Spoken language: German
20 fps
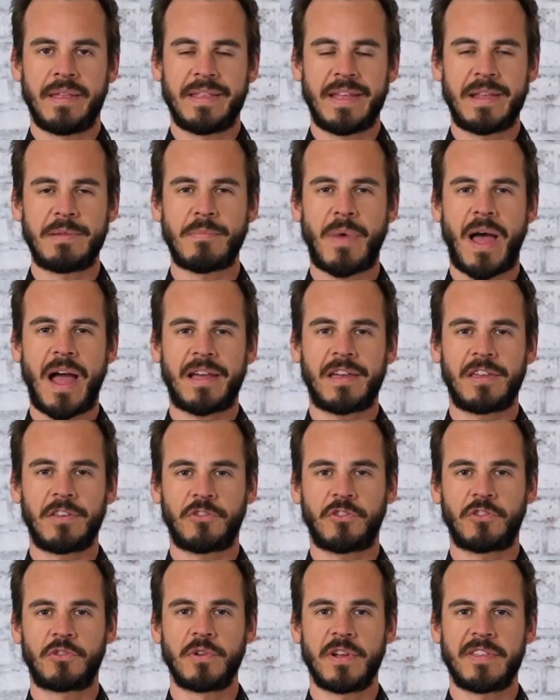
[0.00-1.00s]
Den
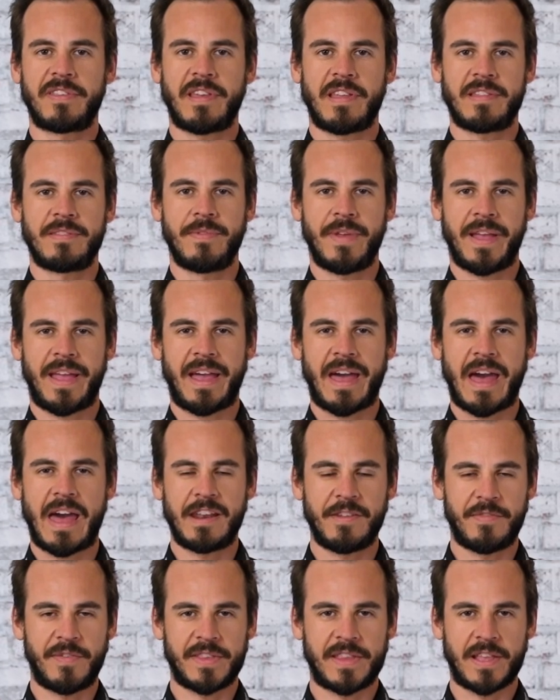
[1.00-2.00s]
Marquez-Sturz hatten wir
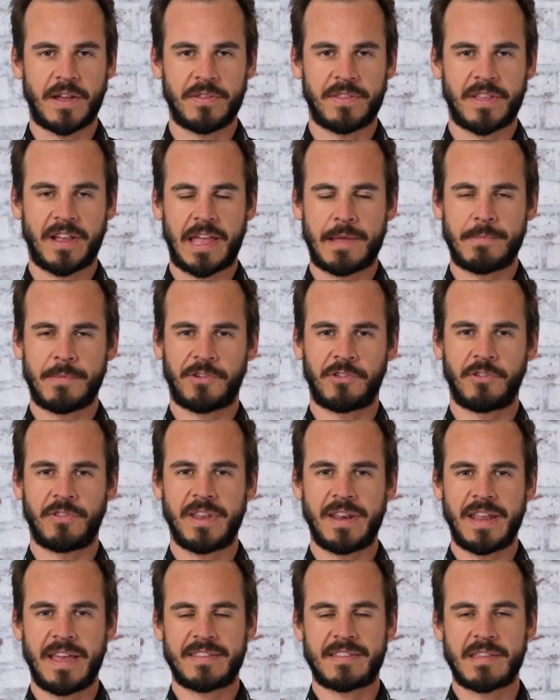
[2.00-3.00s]
gerade verdaut, da kam auch schon
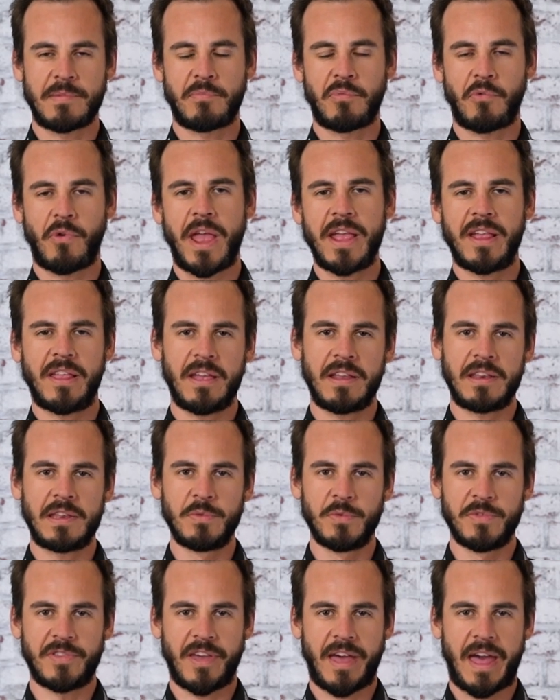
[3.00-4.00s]
die nächste Breaking
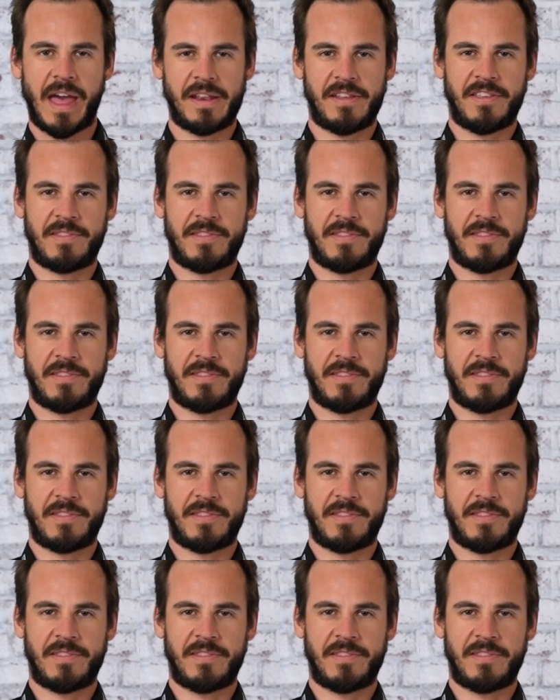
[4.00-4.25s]
News herein.